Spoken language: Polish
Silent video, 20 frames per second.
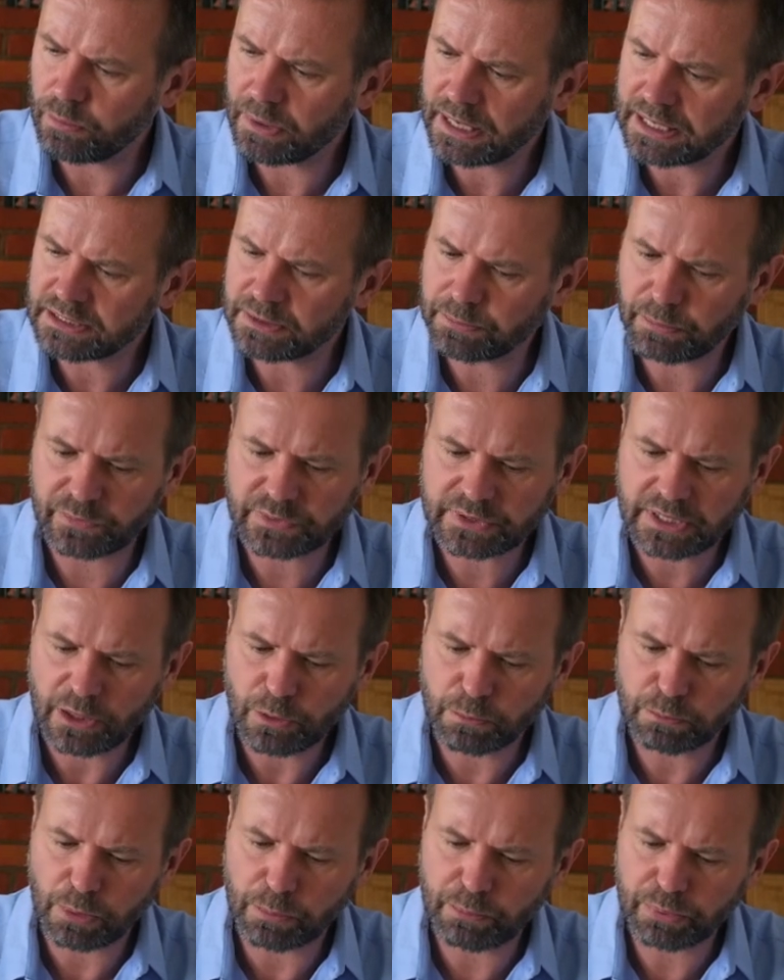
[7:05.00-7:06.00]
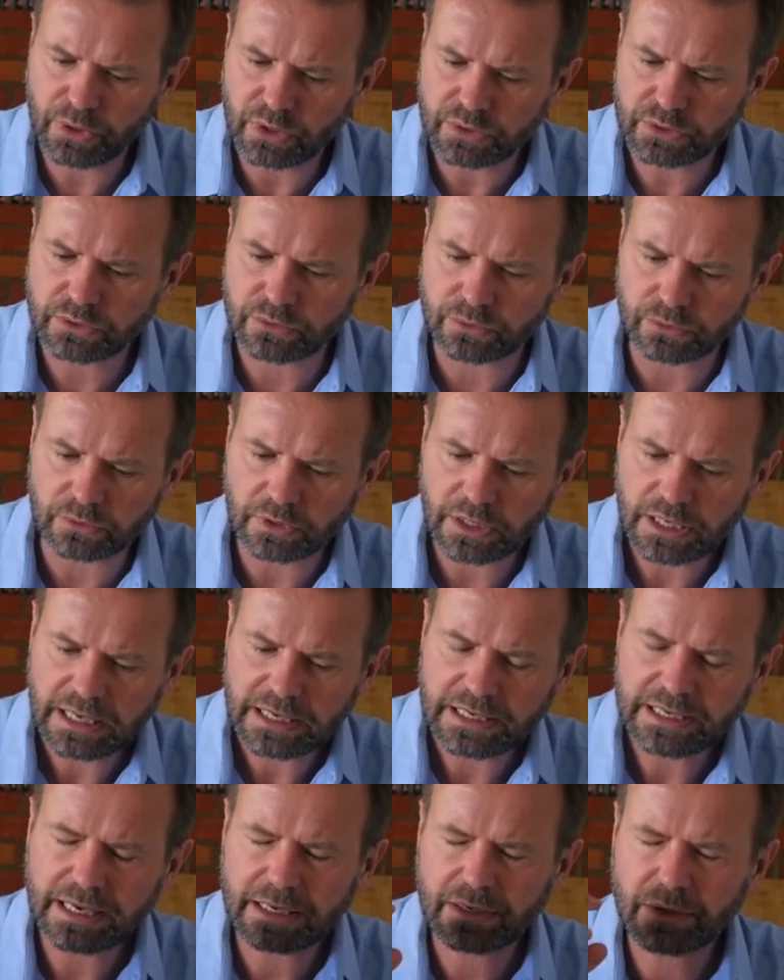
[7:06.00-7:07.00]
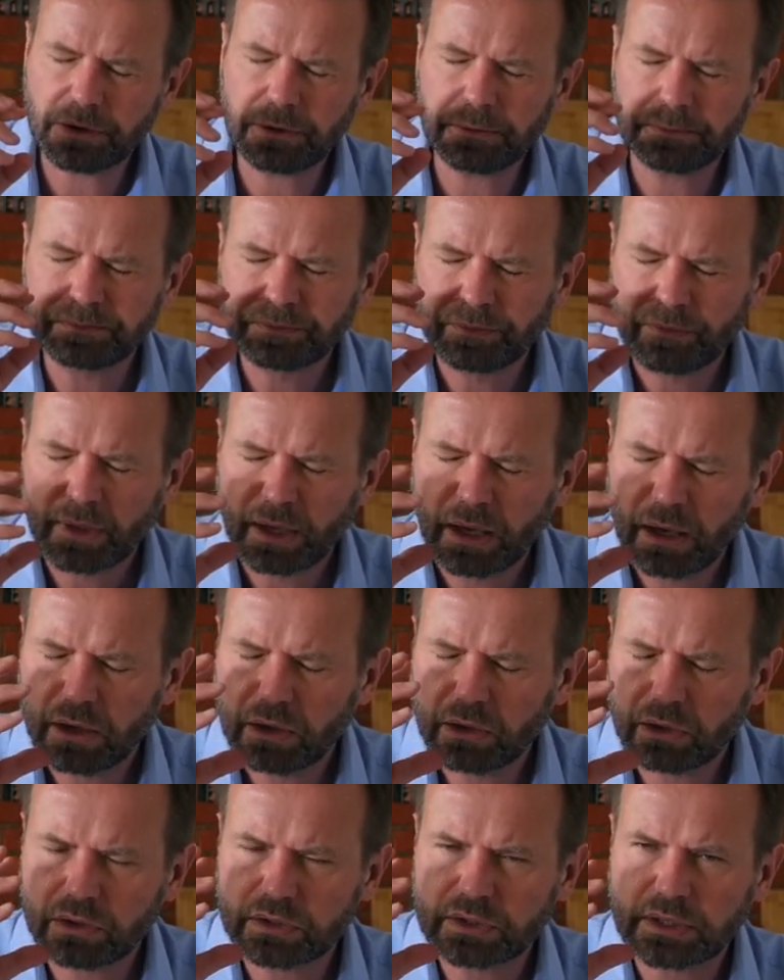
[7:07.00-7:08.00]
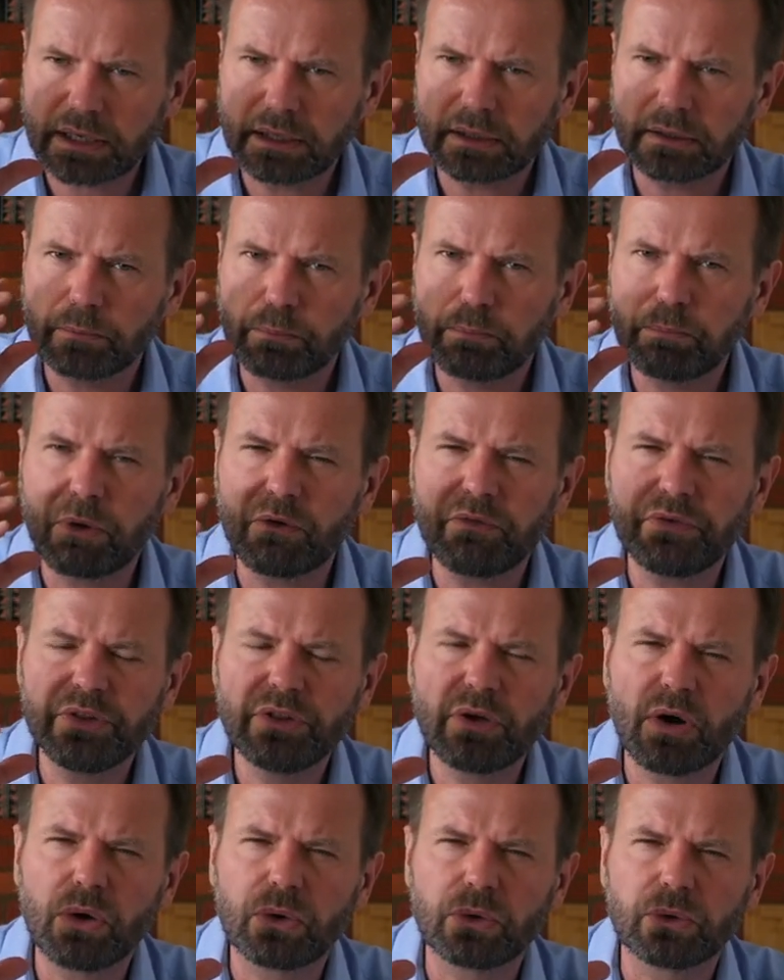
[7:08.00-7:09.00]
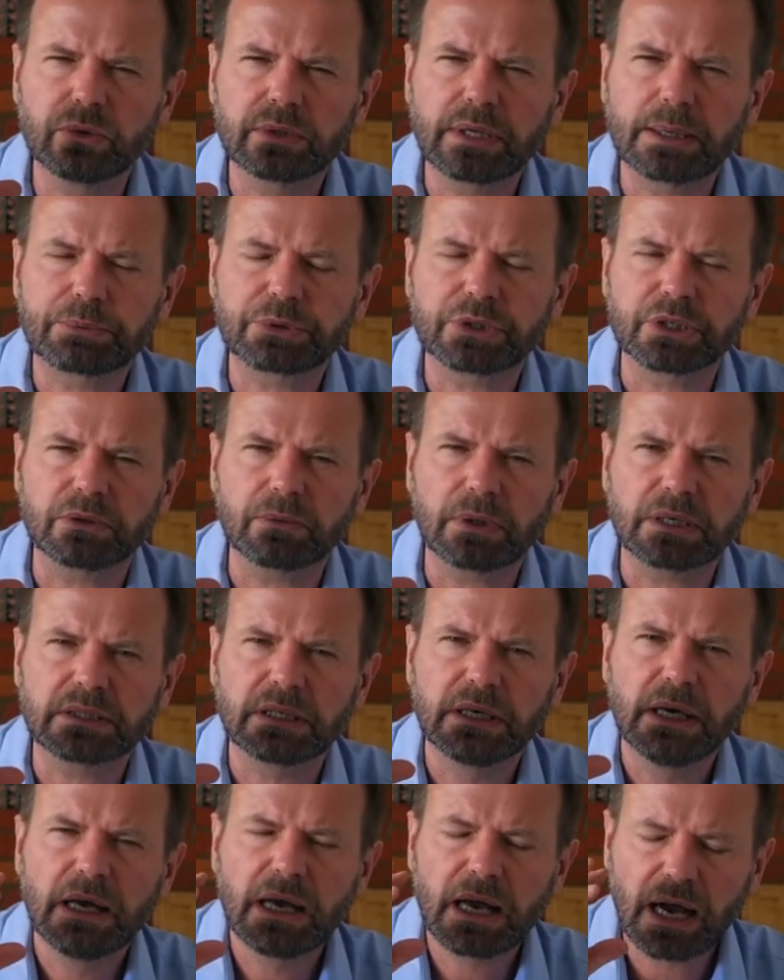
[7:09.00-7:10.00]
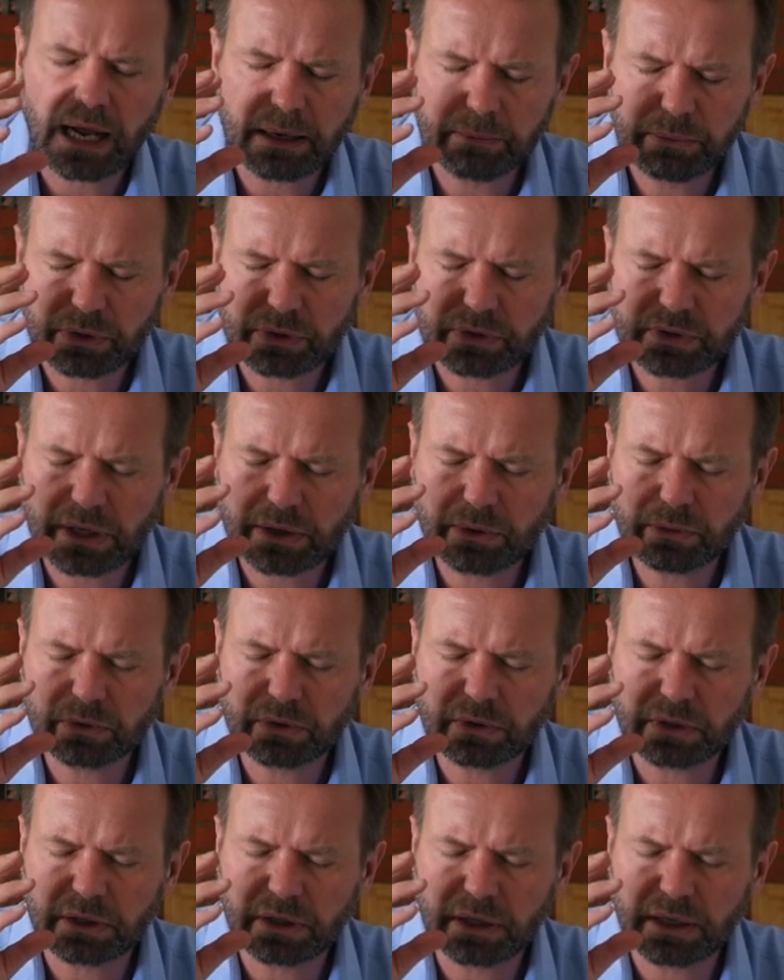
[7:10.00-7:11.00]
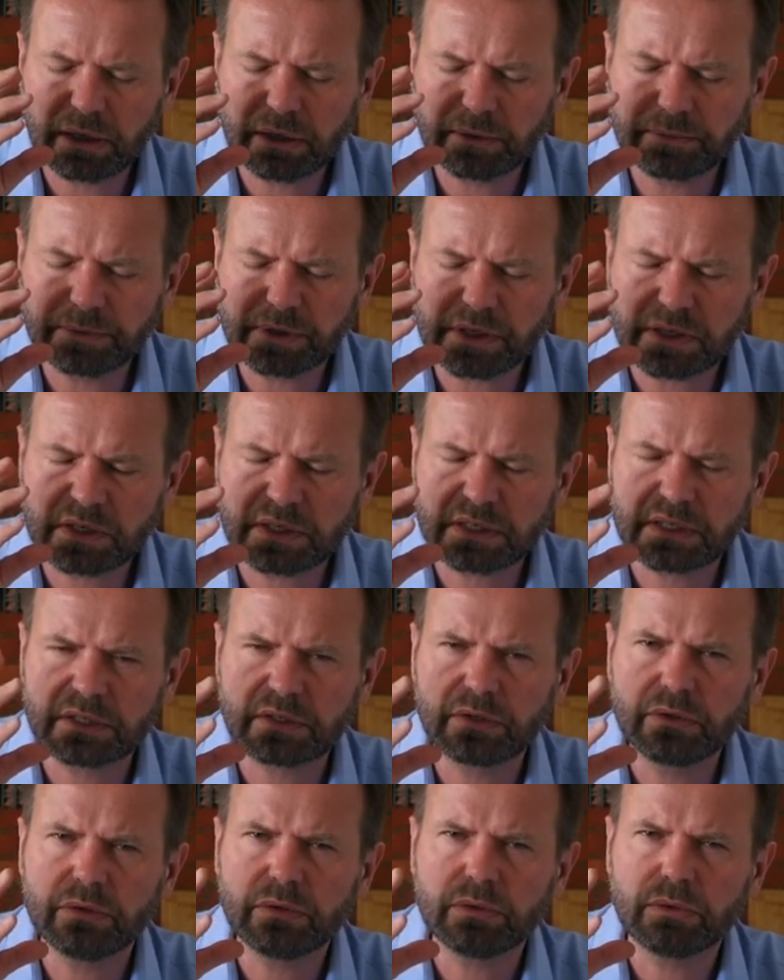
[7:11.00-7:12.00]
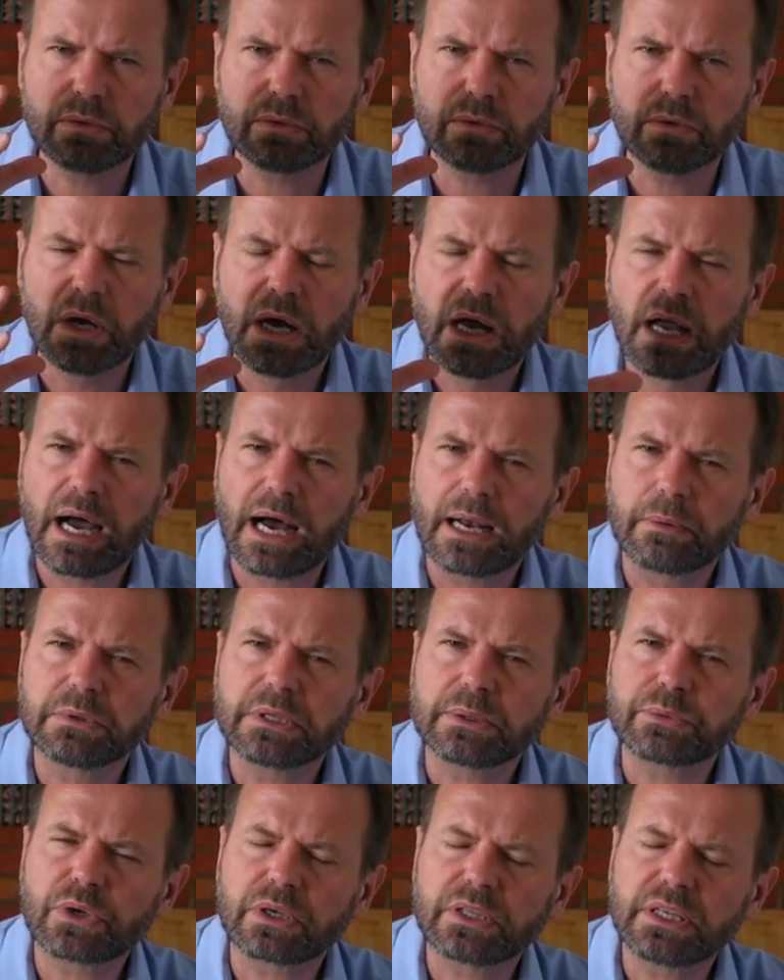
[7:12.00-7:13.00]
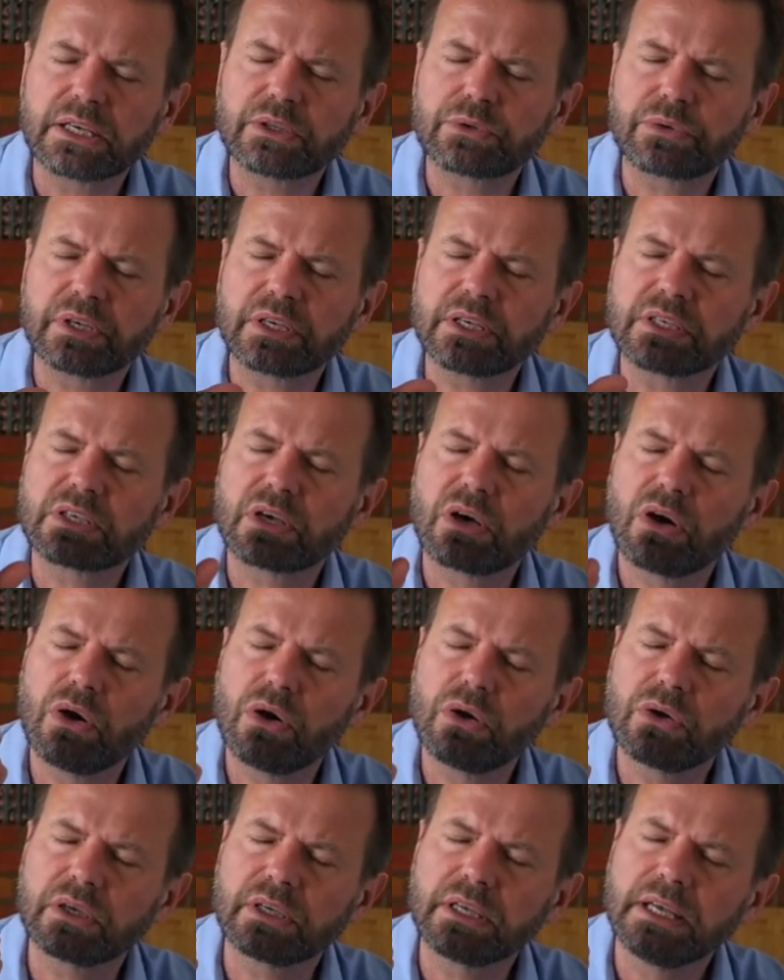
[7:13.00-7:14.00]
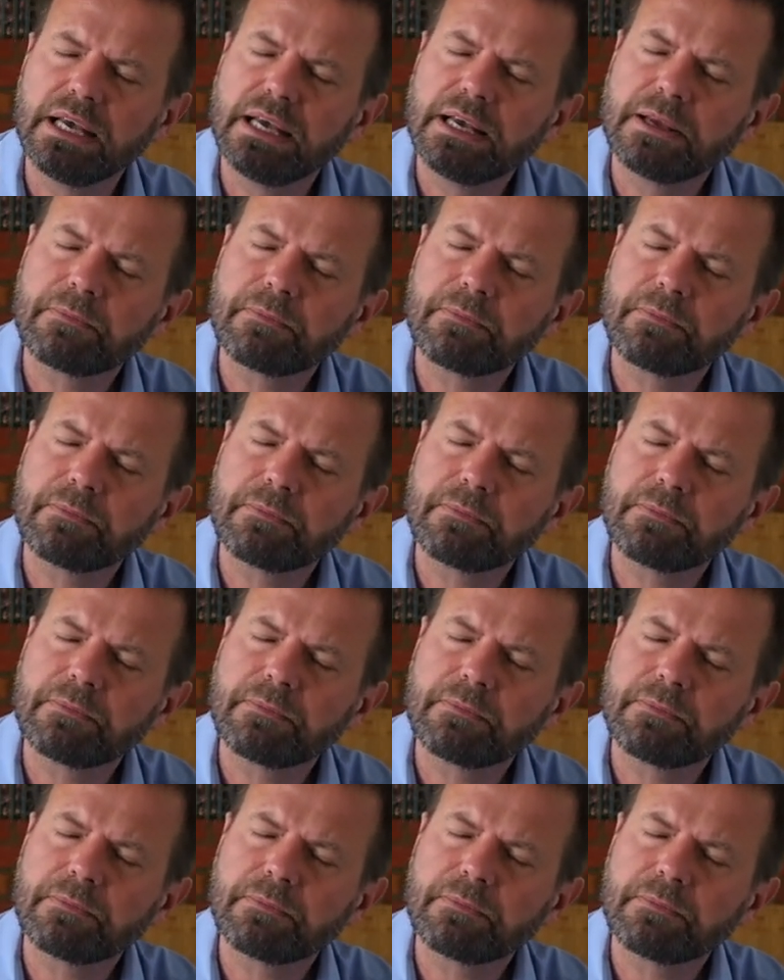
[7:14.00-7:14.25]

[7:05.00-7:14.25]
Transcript: obrazy powstają po prostu jako rodzaj powidoku na przykład, albo rodzaju e, snu, albo na przykład jak człowiek jest chory